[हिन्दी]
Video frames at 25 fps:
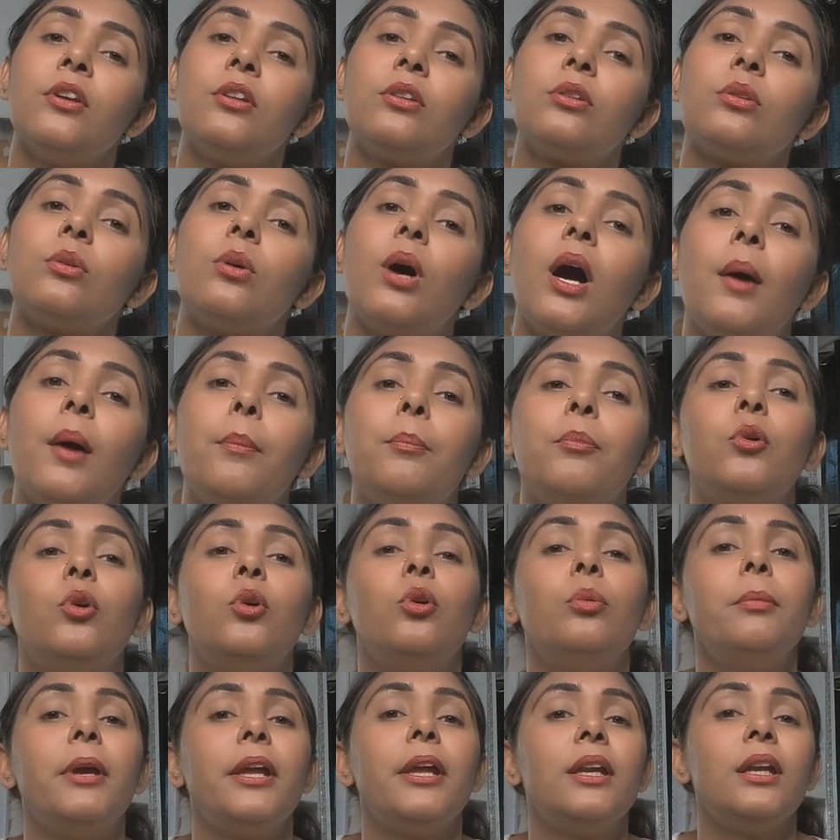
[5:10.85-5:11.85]
तो आपको
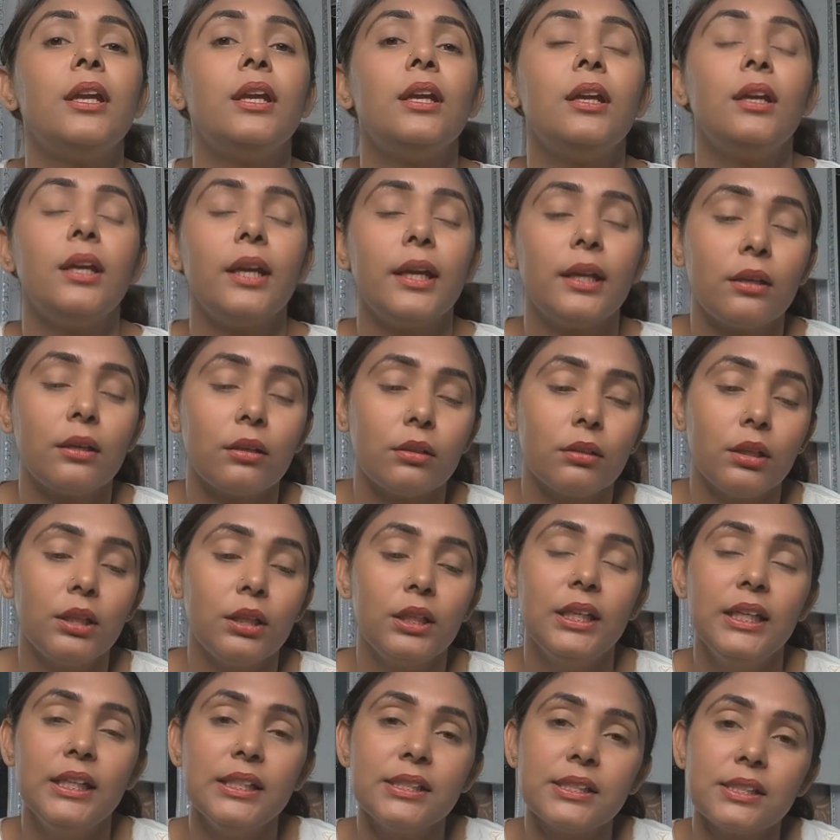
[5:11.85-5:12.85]
मैंने एक
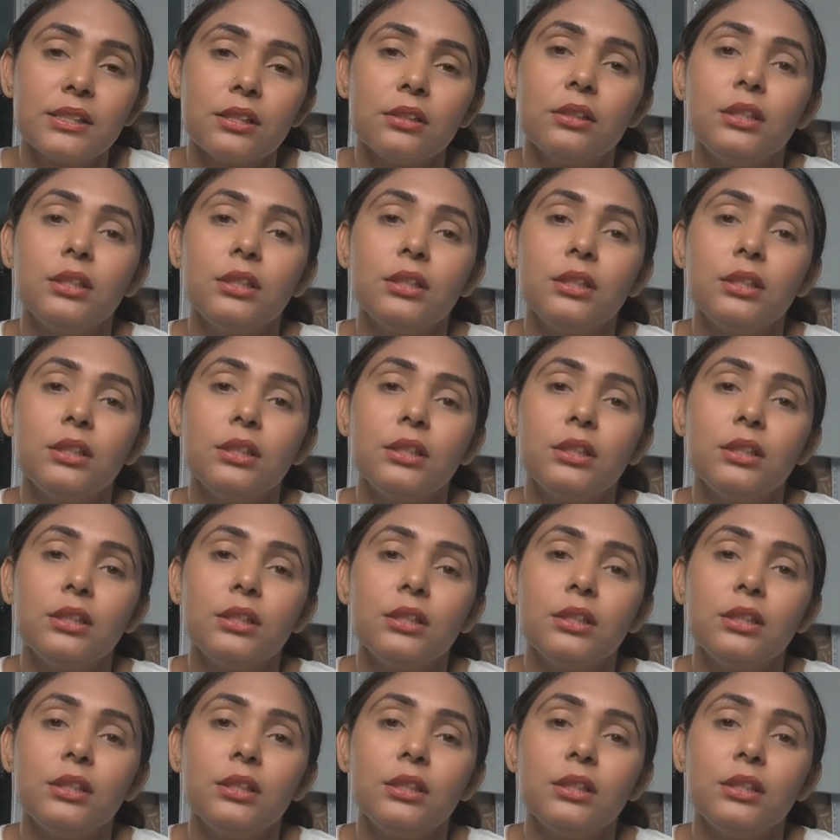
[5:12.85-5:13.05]
लिस्ट